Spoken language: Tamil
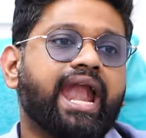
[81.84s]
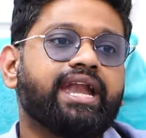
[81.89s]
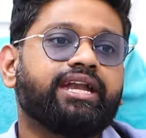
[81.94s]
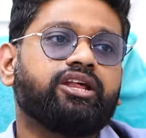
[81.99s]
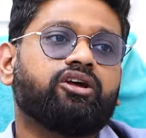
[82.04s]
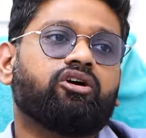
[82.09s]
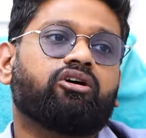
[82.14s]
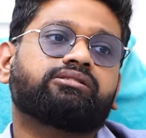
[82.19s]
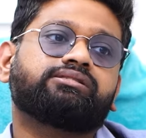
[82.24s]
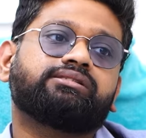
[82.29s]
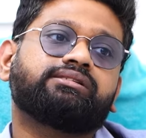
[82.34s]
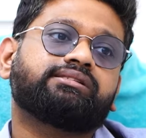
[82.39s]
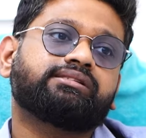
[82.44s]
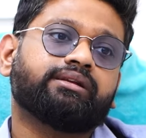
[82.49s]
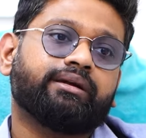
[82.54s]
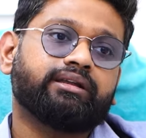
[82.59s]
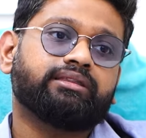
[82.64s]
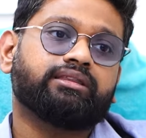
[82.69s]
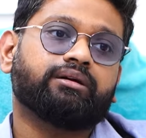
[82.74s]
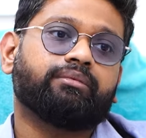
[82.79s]
ஆன்டி ஆக்சிடென்ட்ஸ்
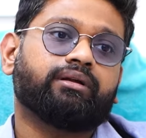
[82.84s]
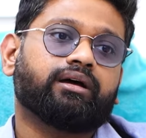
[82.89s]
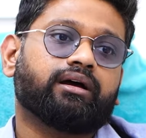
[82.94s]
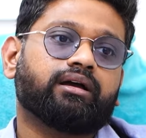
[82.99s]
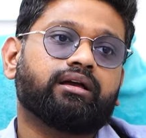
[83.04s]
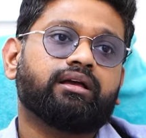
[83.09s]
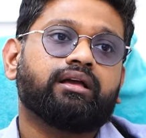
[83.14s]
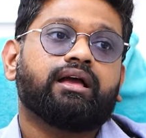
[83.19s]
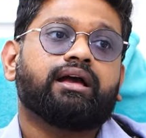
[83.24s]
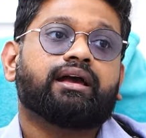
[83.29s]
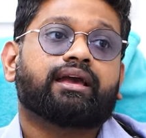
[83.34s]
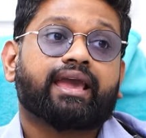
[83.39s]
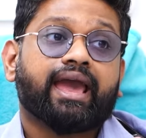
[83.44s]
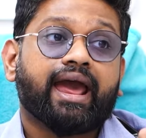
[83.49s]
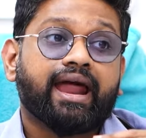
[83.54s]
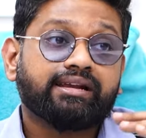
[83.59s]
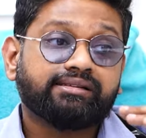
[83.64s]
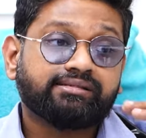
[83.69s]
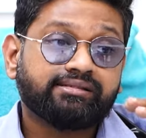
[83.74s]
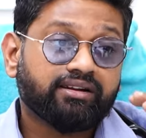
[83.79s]
எடுத்தோம்னா
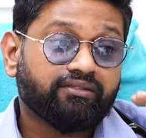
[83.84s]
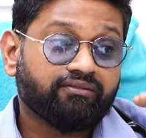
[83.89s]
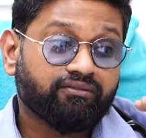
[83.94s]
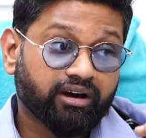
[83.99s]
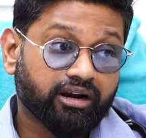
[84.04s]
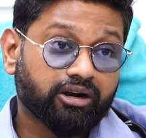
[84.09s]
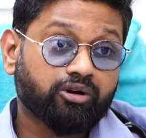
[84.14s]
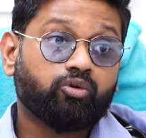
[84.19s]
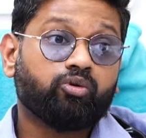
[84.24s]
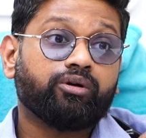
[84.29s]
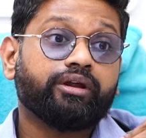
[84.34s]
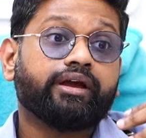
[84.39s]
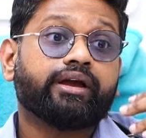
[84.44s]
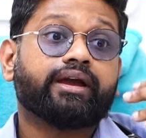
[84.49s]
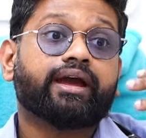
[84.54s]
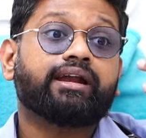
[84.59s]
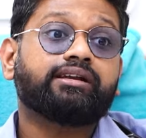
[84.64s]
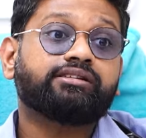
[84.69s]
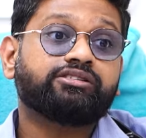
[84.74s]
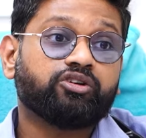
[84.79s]
கேன்சர் வரக்கூடிய
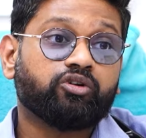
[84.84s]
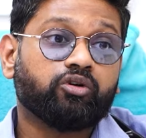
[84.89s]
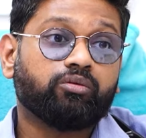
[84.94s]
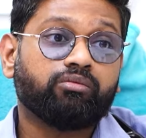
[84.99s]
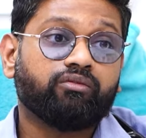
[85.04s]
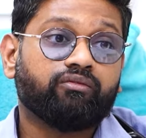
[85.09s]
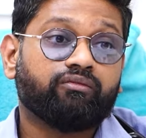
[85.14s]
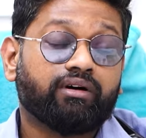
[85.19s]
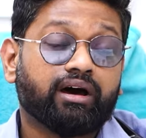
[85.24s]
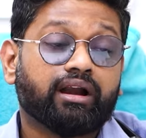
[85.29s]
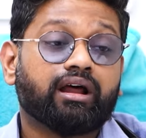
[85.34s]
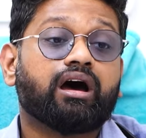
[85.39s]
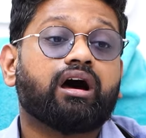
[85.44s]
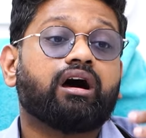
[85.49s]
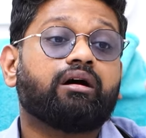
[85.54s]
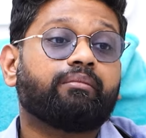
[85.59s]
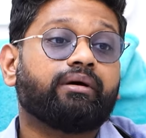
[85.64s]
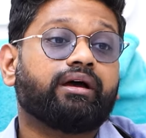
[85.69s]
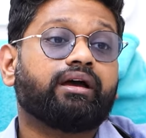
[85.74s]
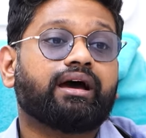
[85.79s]
கேன்சரும்
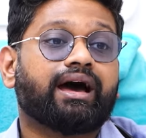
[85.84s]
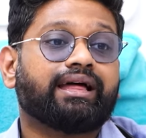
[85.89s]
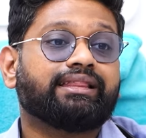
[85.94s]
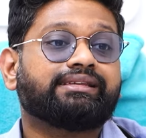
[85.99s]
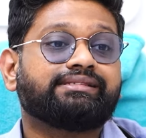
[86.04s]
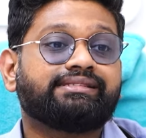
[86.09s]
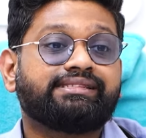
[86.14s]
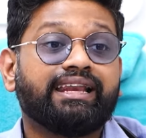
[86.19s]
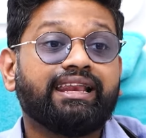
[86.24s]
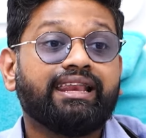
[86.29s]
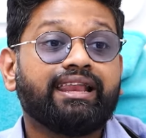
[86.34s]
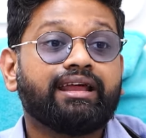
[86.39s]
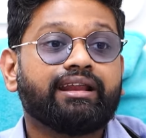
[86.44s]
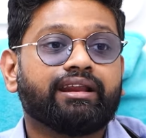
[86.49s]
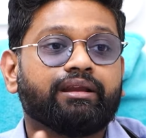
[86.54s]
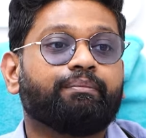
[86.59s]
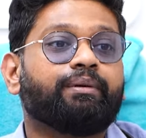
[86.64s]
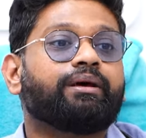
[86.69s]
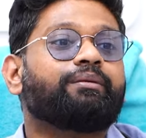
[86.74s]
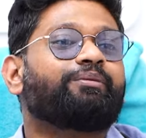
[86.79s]
வராமல் அந்த செல்லை
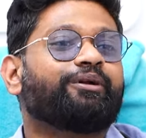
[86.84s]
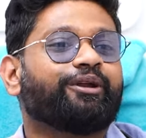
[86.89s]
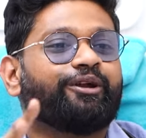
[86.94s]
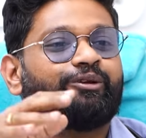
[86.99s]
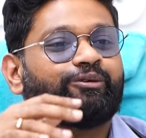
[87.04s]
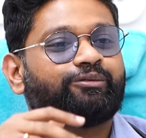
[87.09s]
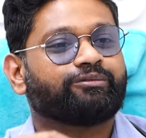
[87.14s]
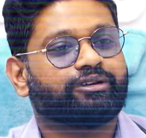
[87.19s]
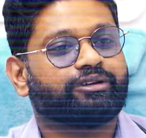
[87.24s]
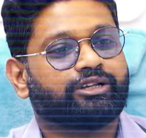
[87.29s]
ரிப்பேர் பண்ணும்